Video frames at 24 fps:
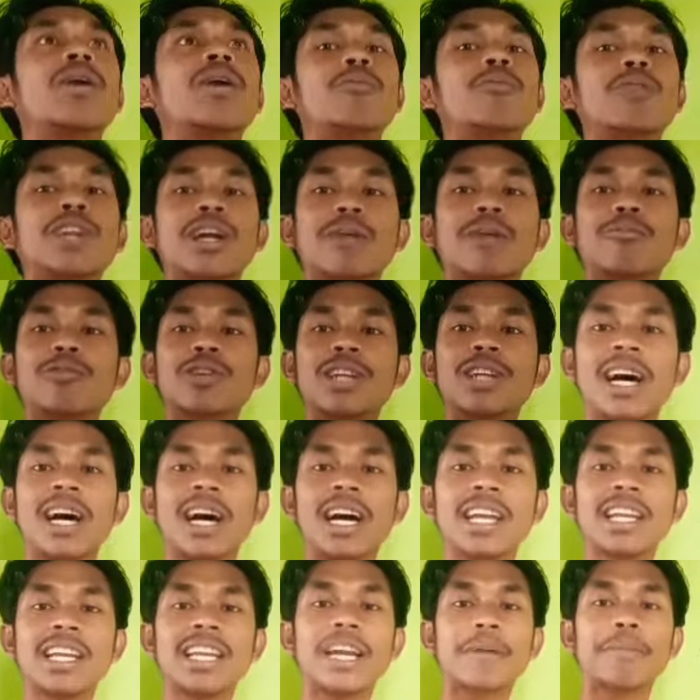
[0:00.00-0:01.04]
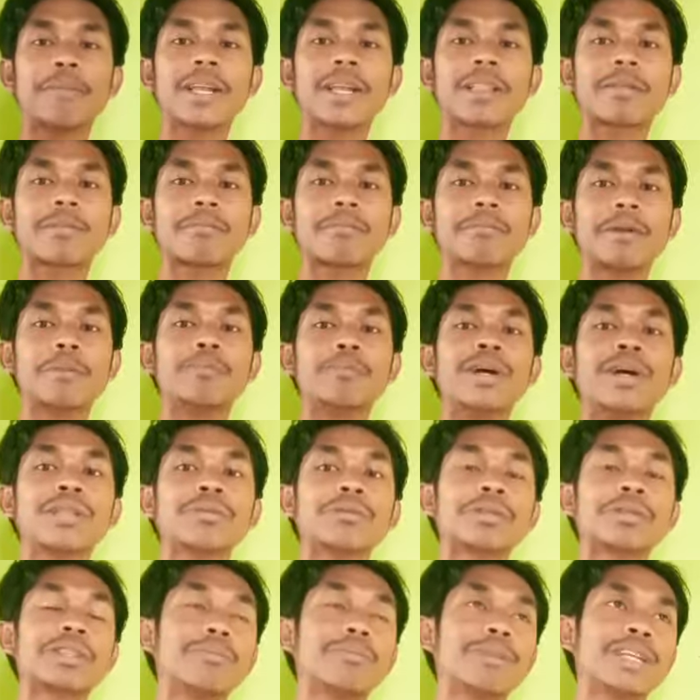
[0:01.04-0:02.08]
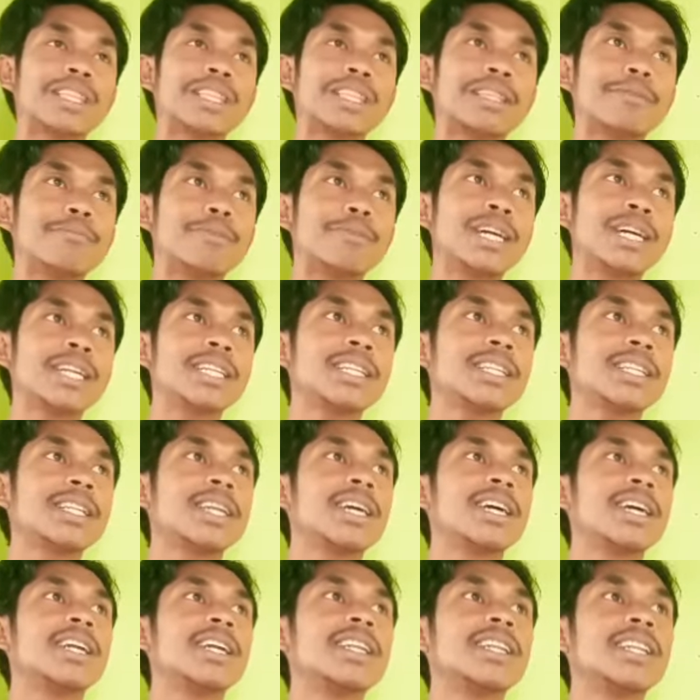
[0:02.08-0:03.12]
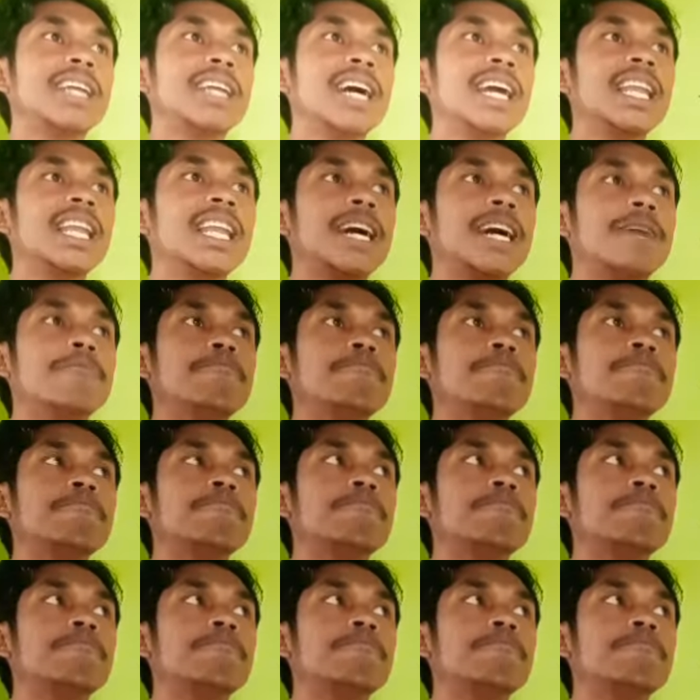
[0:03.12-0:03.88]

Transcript: mudah-mudahan dapat membantu teman-teman dalam